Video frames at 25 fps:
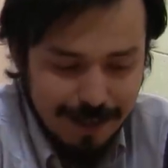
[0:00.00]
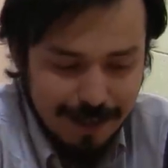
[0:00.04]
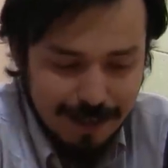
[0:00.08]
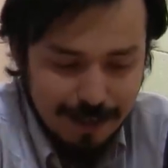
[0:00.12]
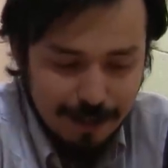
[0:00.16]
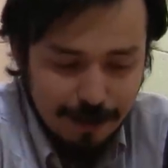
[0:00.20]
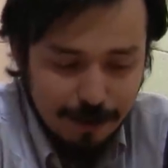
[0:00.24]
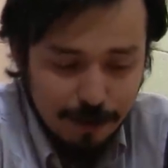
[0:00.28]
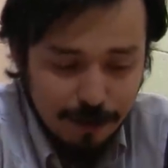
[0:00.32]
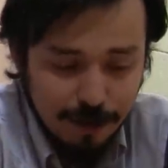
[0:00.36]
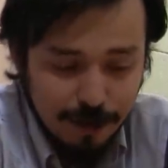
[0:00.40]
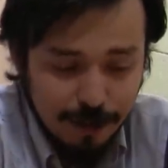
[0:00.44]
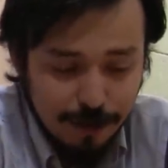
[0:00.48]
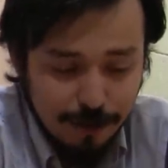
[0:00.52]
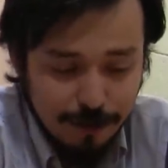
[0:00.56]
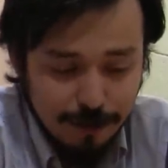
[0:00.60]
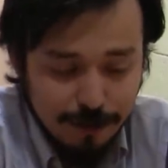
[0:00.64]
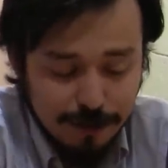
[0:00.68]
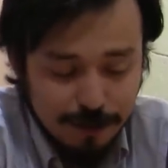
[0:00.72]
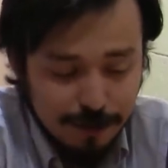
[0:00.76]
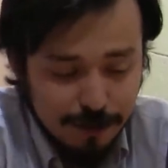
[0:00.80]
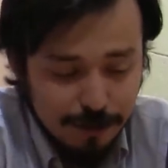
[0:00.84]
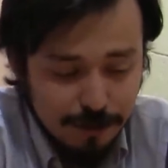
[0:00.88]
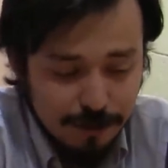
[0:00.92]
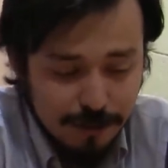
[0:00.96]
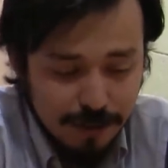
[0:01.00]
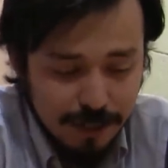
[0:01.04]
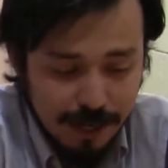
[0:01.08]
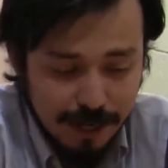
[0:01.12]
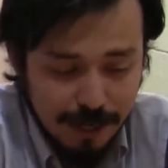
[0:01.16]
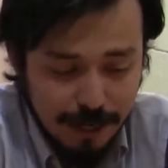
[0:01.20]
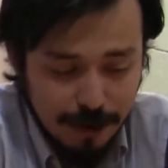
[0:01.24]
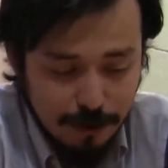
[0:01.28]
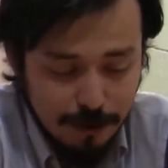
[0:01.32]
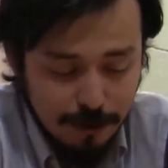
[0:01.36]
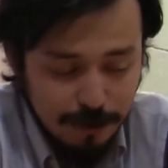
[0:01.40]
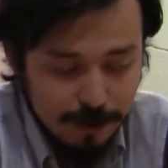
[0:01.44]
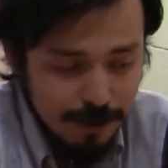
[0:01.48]
y con esto se
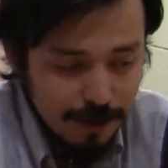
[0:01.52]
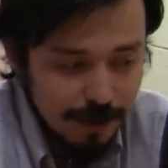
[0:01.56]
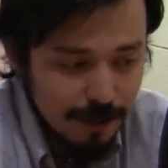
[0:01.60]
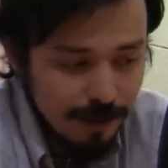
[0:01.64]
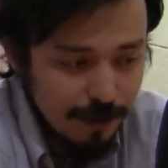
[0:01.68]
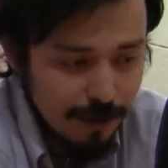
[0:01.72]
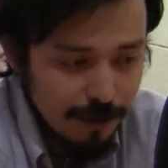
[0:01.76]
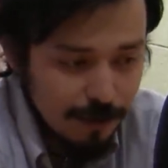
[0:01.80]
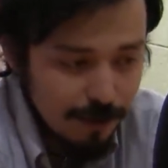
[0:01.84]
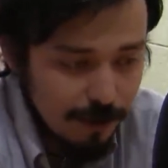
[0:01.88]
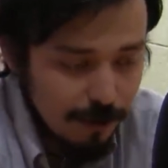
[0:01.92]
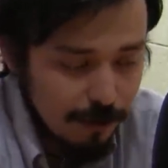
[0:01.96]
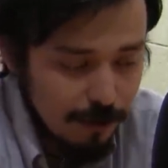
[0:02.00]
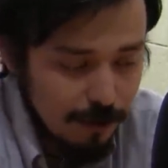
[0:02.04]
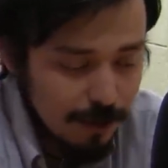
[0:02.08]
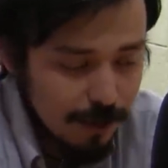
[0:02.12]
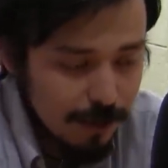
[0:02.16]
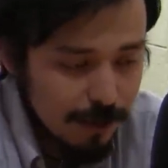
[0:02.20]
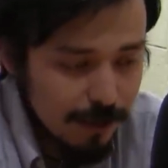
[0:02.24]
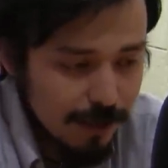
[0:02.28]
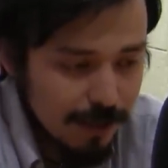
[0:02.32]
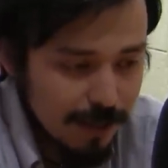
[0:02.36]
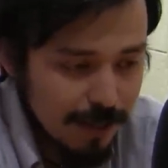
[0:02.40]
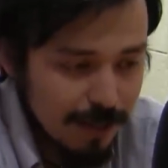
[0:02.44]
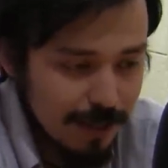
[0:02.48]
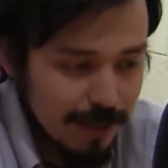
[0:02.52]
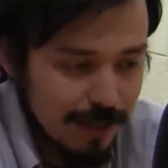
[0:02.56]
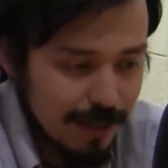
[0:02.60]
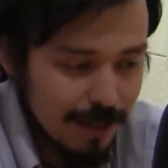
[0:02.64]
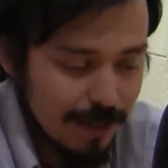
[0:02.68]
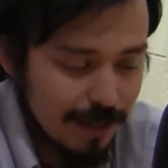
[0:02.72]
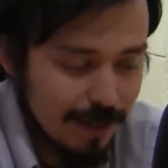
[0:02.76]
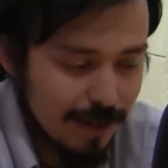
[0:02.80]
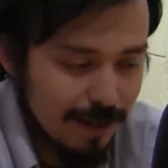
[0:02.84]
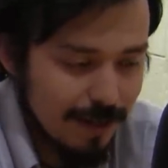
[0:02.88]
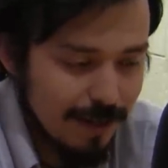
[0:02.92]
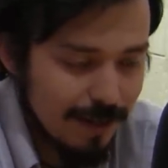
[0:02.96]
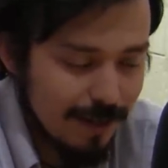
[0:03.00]
consagra o entra, en el, o entra en
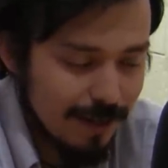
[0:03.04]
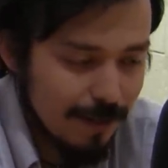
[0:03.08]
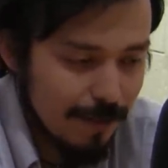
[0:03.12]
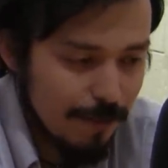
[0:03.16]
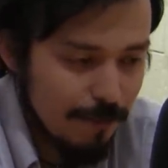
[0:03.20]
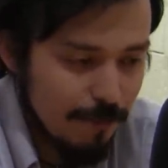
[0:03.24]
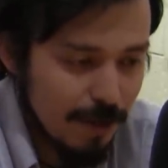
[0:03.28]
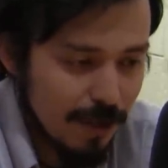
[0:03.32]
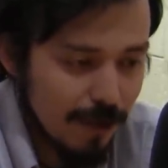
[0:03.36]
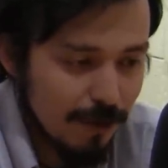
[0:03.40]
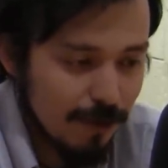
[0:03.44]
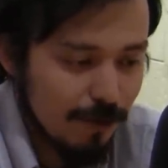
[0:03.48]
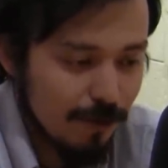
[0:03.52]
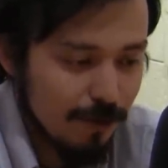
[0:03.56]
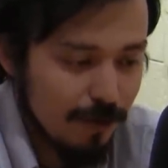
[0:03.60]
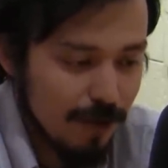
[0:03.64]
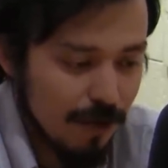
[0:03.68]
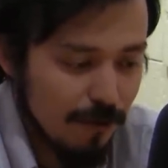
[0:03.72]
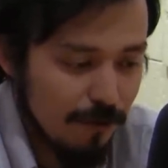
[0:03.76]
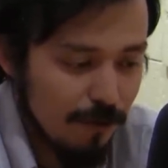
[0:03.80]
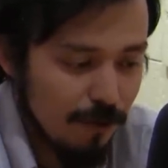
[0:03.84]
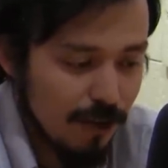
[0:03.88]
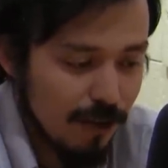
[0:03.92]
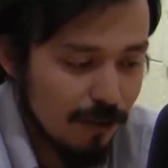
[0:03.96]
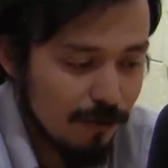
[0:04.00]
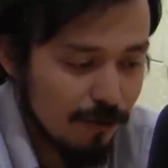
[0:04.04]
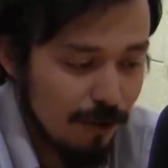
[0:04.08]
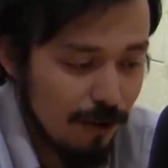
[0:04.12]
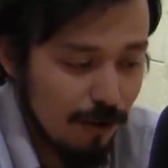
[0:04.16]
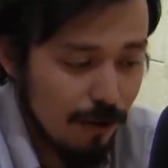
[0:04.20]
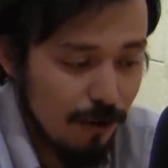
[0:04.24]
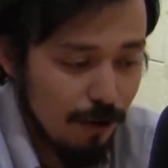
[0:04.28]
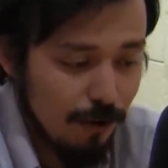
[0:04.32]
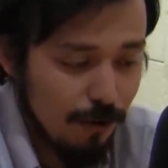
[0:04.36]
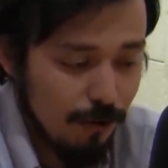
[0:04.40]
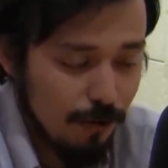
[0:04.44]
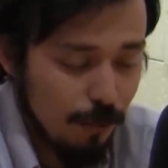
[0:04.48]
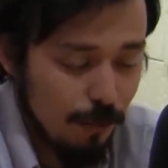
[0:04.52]
el espectro de las violaciones a
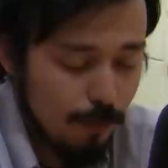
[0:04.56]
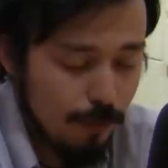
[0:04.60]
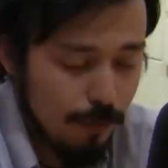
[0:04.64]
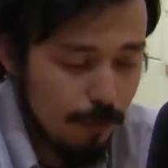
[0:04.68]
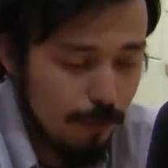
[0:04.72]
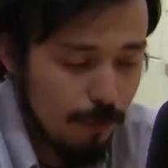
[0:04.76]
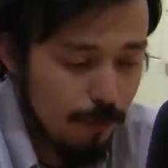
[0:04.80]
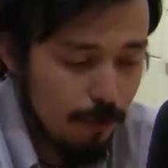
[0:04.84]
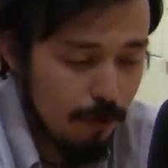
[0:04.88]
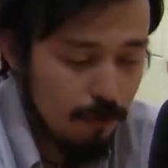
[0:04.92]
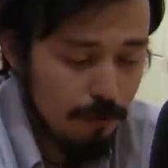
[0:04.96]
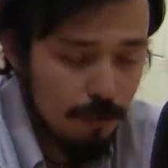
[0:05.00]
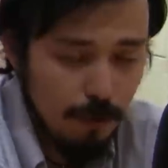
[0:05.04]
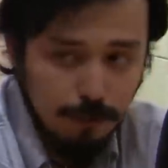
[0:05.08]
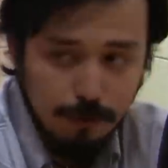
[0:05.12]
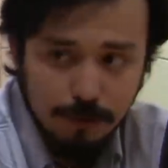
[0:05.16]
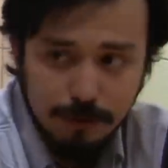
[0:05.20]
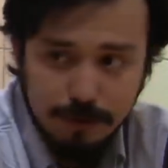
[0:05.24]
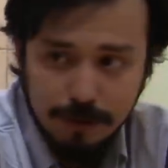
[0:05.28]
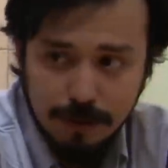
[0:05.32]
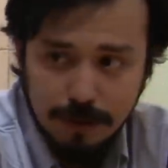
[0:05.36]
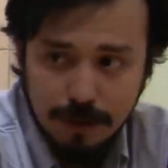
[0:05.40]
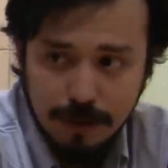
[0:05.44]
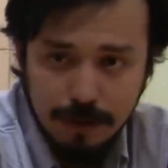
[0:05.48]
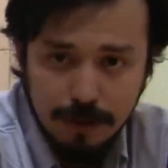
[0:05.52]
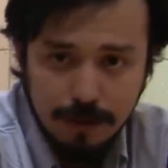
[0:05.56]
los derechos del pueblo mapuche.